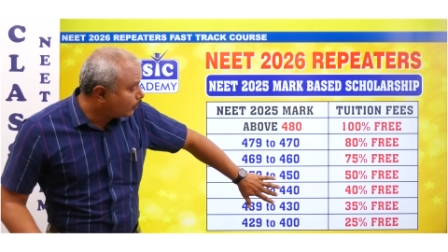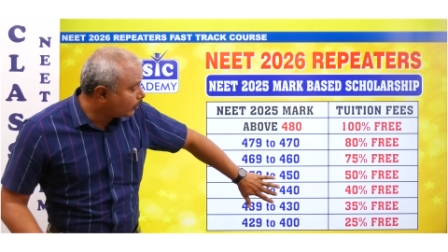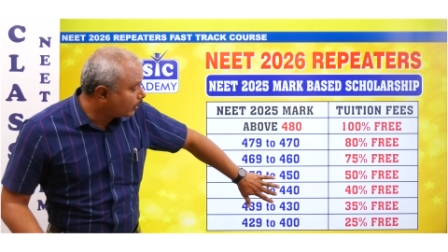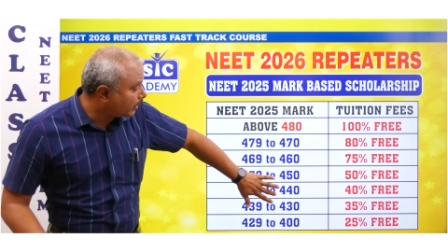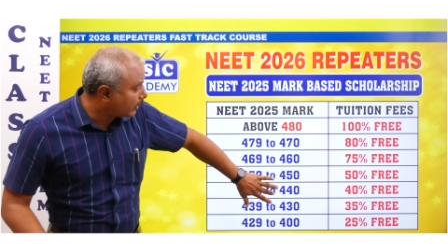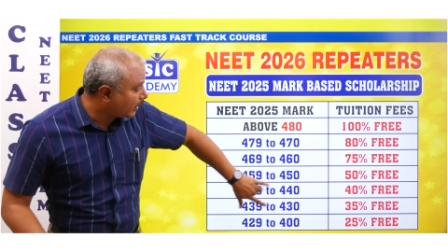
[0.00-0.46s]

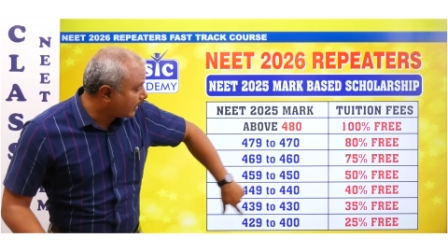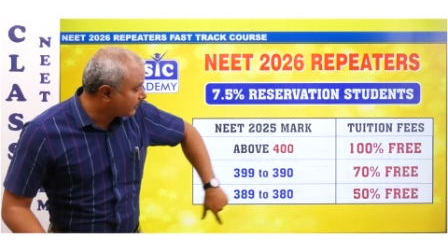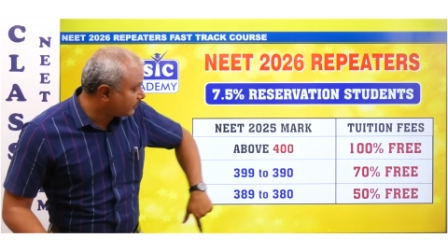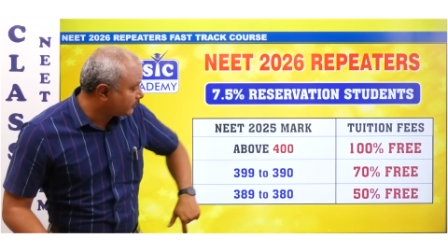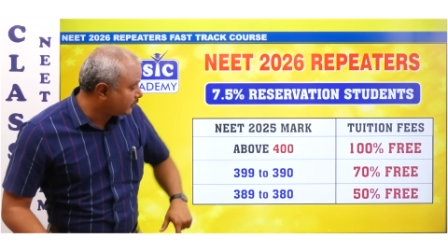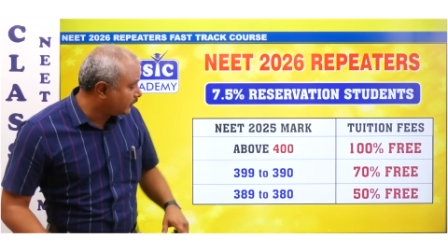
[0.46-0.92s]
உங்களுக்கு
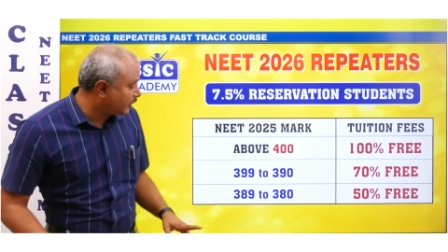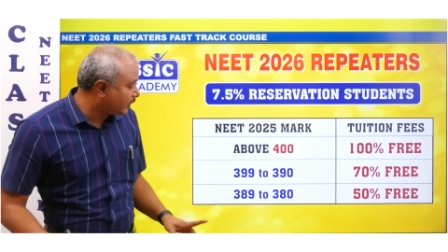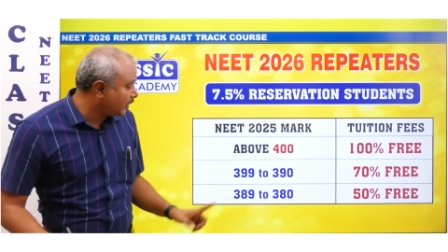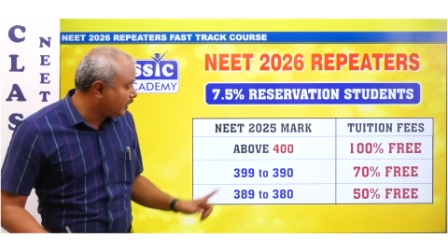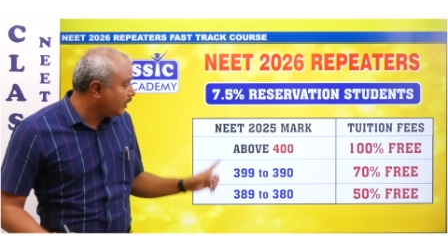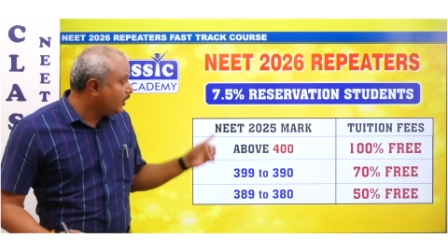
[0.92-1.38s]
ரிலாக்ஸேஷன்
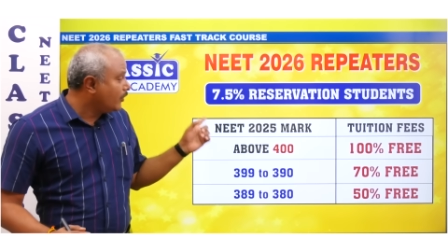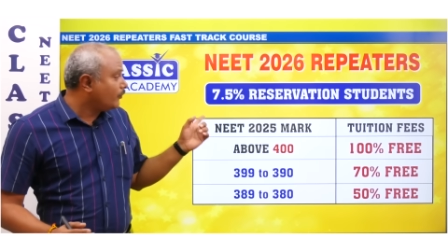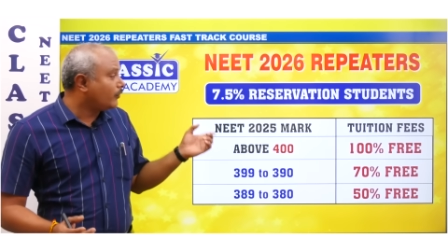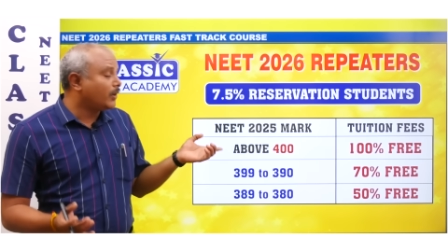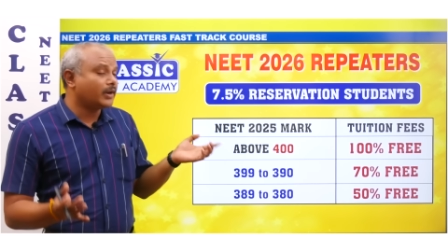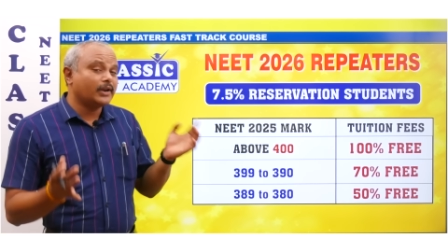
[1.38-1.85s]
இருக்குது
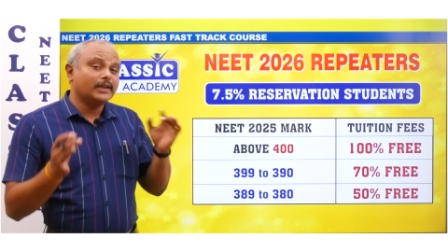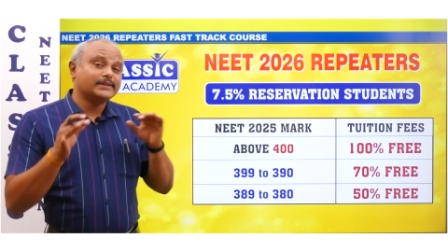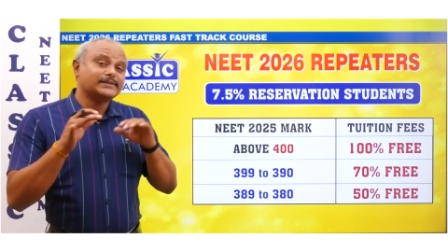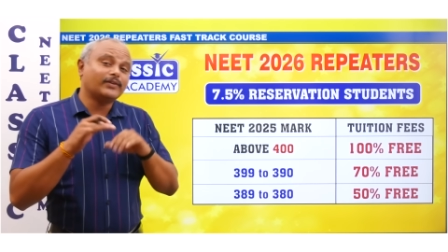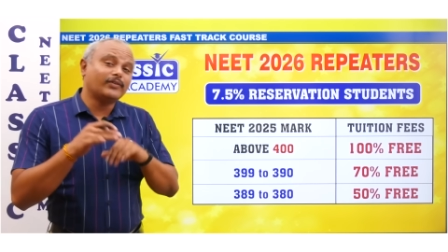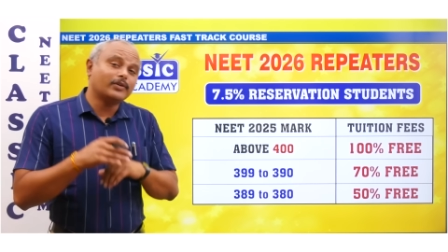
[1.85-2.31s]
ஃபார்
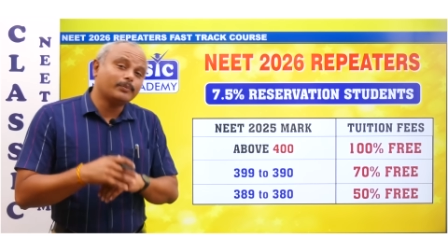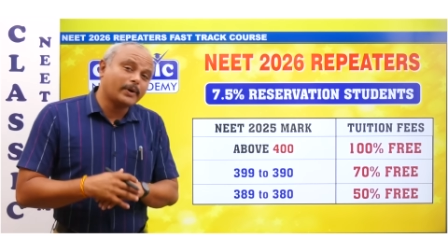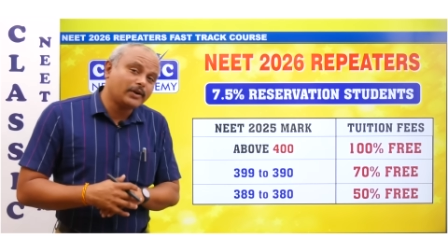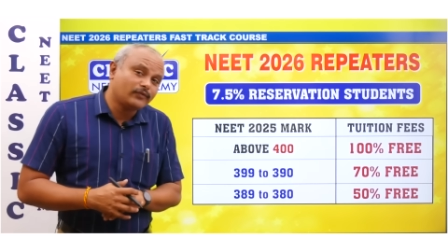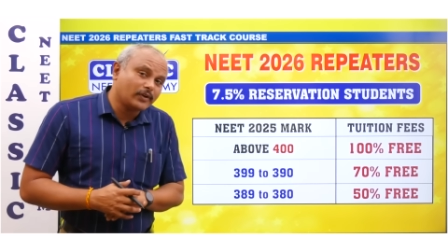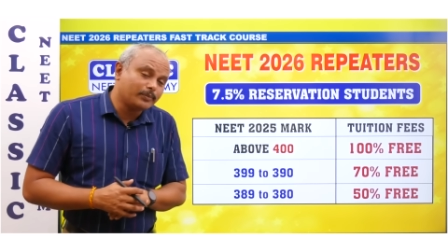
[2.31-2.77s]
செவன்
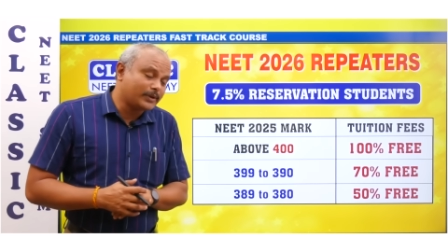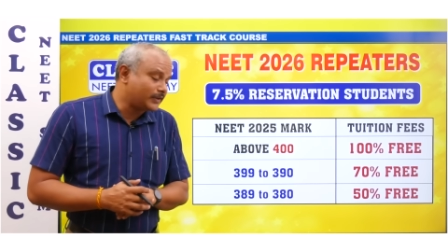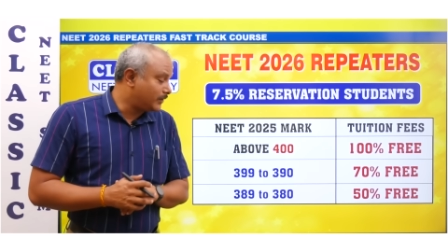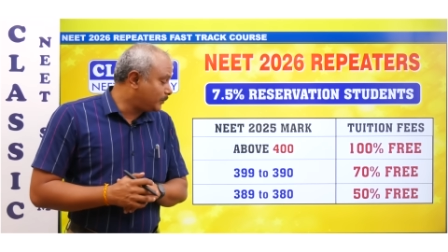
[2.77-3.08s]
பாயிண்ட் ஃபைவ்